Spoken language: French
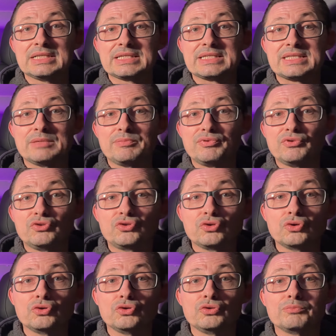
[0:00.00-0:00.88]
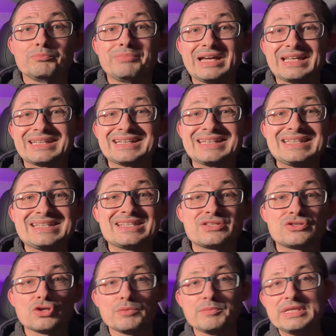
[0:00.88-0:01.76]
c'est plutôt une batterie
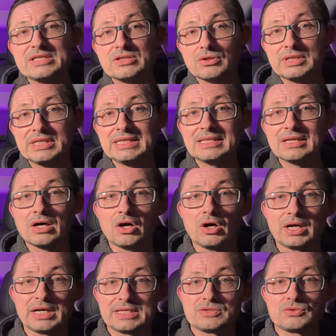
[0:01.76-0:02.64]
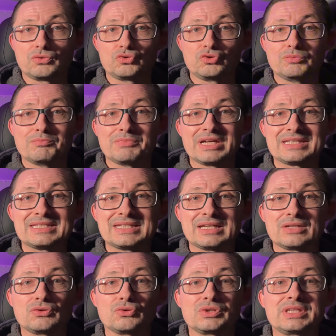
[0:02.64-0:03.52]
semi-solide en raison du
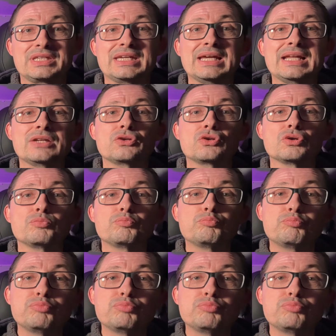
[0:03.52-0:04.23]
maintien de quelques